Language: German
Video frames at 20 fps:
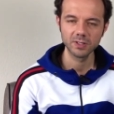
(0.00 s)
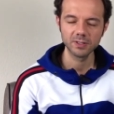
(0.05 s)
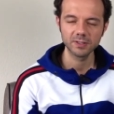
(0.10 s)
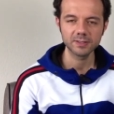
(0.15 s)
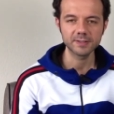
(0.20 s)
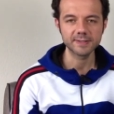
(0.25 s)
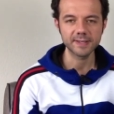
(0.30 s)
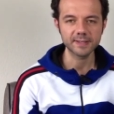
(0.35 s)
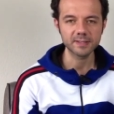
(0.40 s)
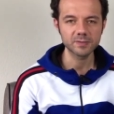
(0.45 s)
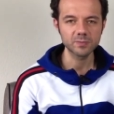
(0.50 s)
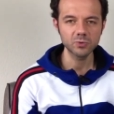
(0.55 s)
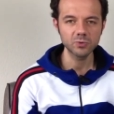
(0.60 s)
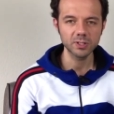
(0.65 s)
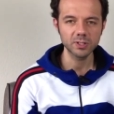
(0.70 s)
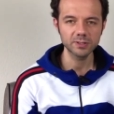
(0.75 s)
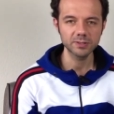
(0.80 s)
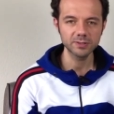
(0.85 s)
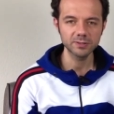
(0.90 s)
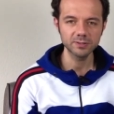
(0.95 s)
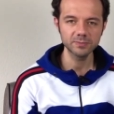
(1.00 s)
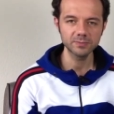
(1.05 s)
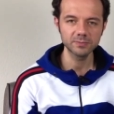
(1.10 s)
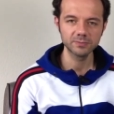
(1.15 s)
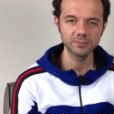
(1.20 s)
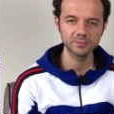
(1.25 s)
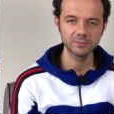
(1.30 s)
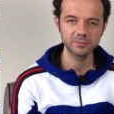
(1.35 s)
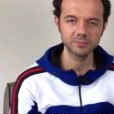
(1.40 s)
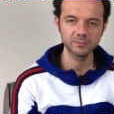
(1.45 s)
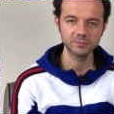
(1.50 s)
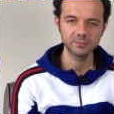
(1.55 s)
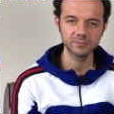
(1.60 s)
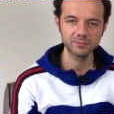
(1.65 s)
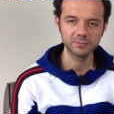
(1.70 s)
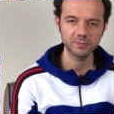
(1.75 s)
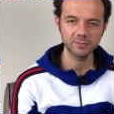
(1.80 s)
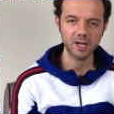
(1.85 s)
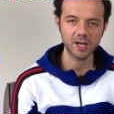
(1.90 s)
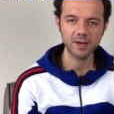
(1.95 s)
sechs Monate
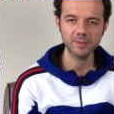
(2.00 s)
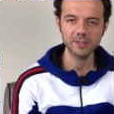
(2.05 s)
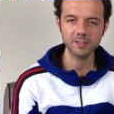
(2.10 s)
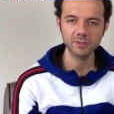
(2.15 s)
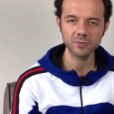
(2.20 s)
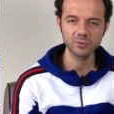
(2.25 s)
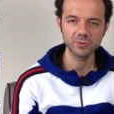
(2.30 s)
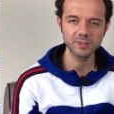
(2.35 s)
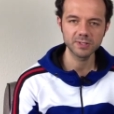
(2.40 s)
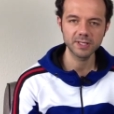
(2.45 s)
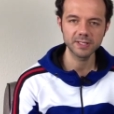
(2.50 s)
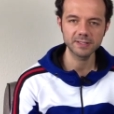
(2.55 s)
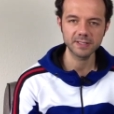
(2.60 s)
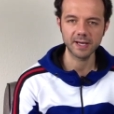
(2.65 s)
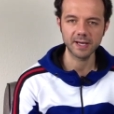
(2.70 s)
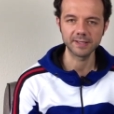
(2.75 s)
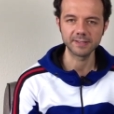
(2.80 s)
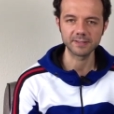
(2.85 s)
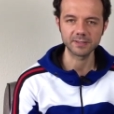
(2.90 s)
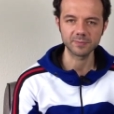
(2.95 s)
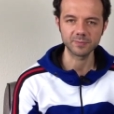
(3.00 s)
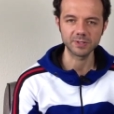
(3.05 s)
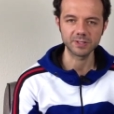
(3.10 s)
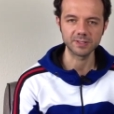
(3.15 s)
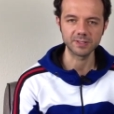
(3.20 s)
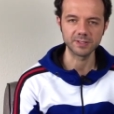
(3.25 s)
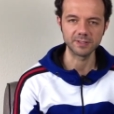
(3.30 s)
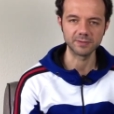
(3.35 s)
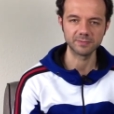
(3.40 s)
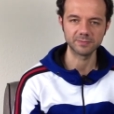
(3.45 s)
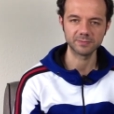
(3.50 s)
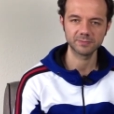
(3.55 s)
Arbeitslosengeld 1 beziehen.